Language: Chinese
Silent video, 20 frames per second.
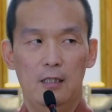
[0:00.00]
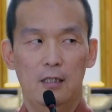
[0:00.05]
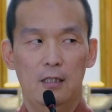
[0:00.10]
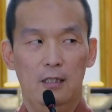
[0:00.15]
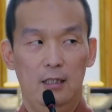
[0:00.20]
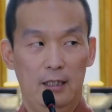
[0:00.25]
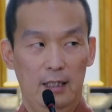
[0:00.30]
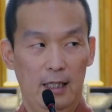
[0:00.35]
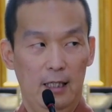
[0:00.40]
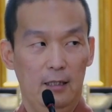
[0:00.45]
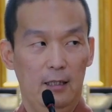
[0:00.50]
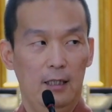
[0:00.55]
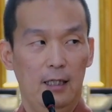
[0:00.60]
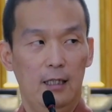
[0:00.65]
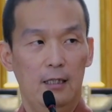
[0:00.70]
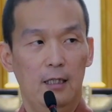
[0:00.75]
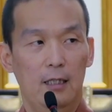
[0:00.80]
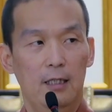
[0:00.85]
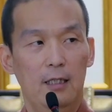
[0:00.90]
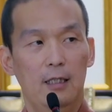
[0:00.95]
个强大
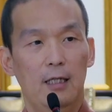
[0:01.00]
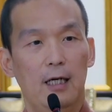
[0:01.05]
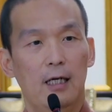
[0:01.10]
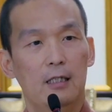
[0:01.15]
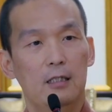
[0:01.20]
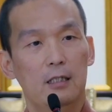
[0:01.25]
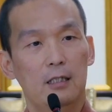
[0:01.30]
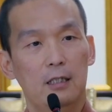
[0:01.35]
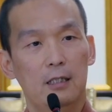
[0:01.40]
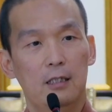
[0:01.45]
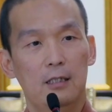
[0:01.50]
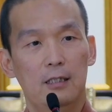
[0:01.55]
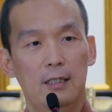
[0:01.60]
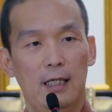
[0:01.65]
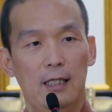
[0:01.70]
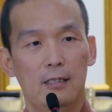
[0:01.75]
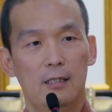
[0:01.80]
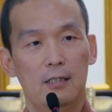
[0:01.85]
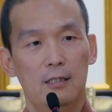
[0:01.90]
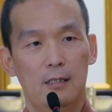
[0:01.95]
的利他心的
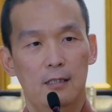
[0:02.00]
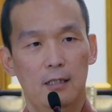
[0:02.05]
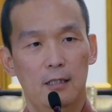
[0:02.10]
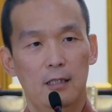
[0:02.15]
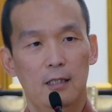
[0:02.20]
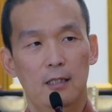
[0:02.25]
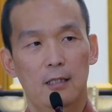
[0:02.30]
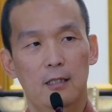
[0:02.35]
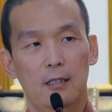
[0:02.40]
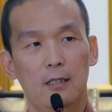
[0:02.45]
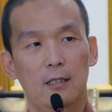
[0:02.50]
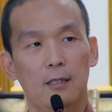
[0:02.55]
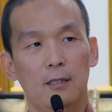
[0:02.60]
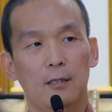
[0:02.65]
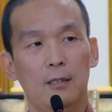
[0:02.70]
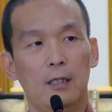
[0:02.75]
加持的业力，